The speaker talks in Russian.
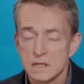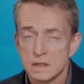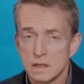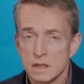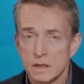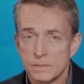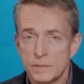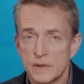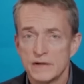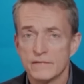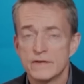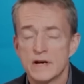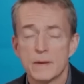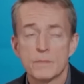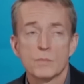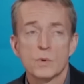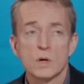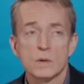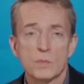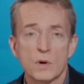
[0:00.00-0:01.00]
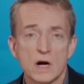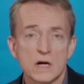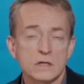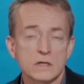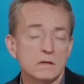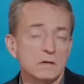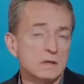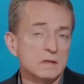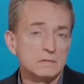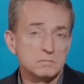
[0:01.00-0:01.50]
и, соответственно,
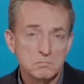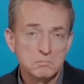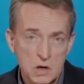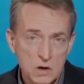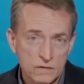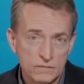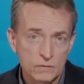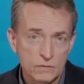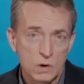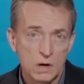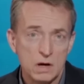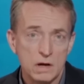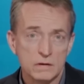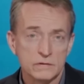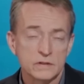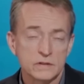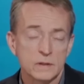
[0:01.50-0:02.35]
это будет выгодно для